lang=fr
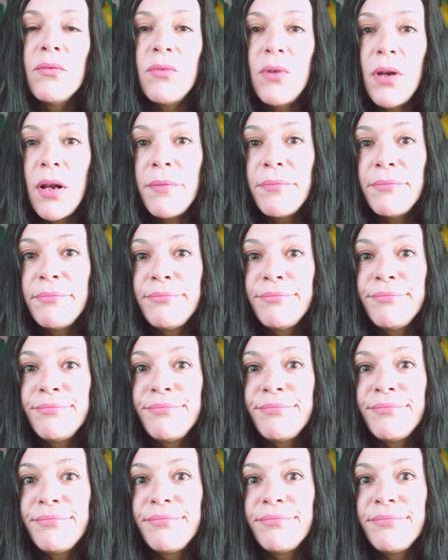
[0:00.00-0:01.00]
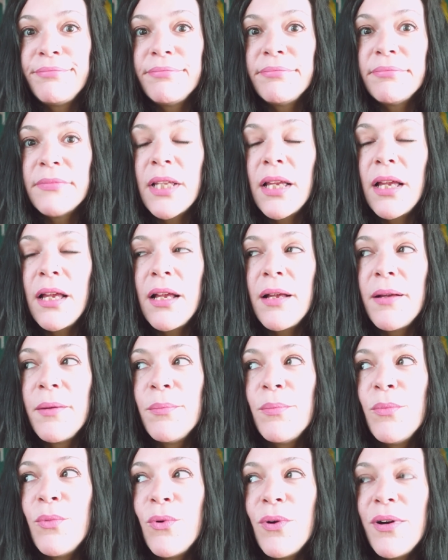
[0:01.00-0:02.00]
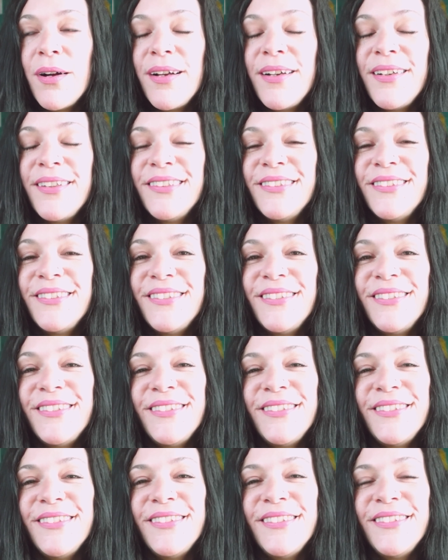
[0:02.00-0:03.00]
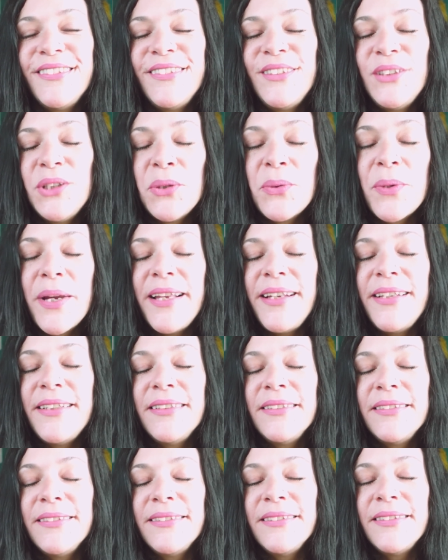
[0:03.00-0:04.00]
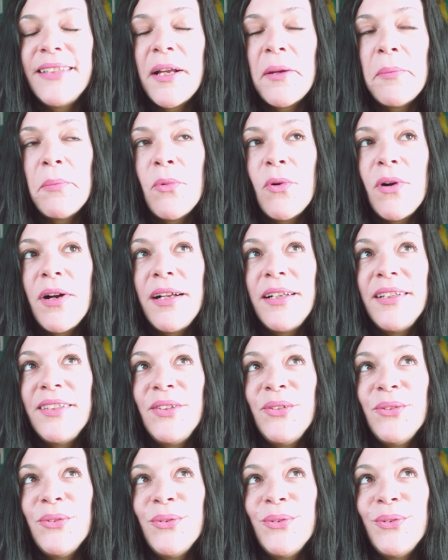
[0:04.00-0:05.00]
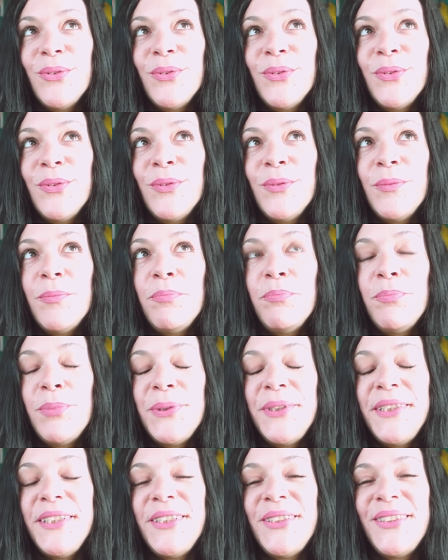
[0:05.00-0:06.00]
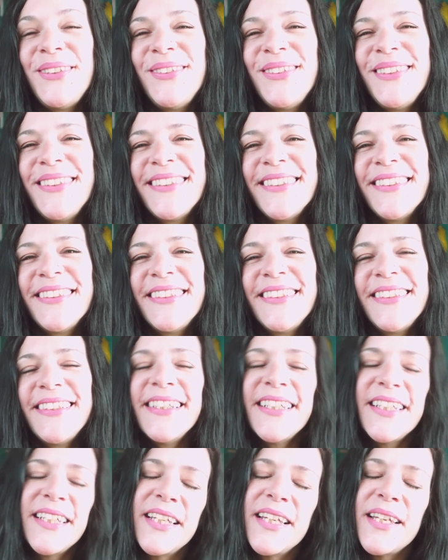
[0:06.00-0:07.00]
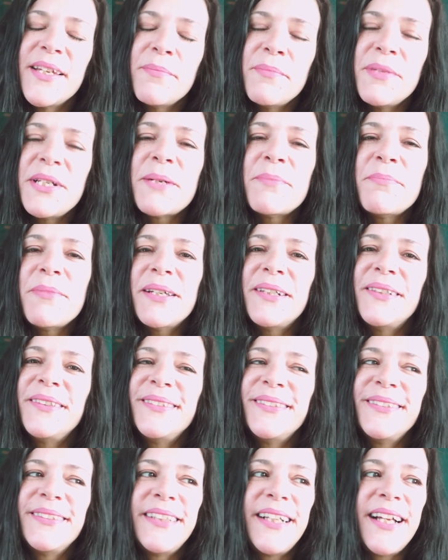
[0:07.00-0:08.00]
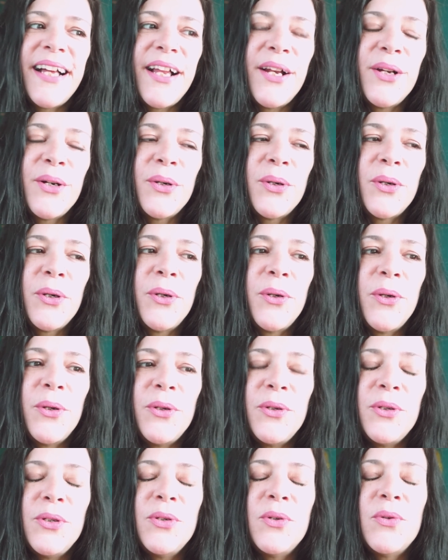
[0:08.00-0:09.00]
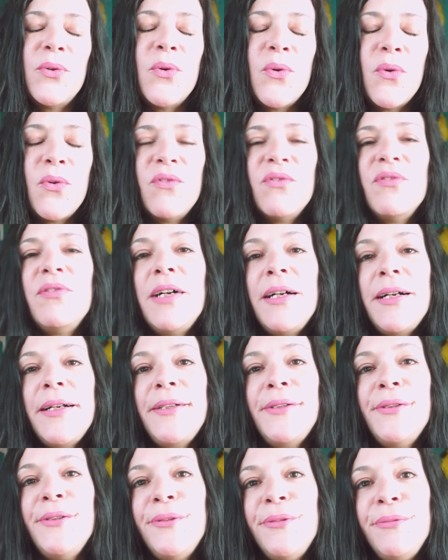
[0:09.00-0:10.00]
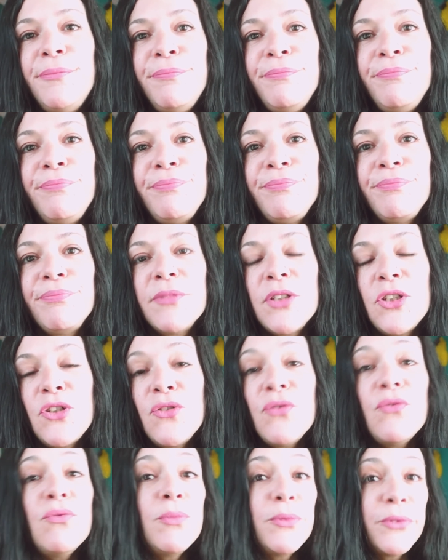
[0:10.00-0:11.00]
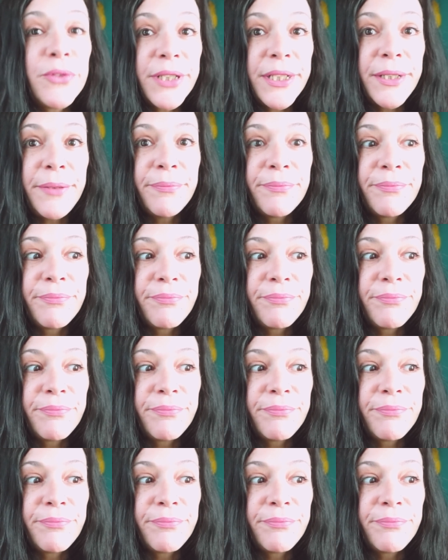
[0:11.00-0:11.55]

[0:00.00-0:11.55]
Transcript: Voilà. Un mois de Noël, un mois de petites choses. Mais j'aime bien. Alors, on va... je vais vous montrer.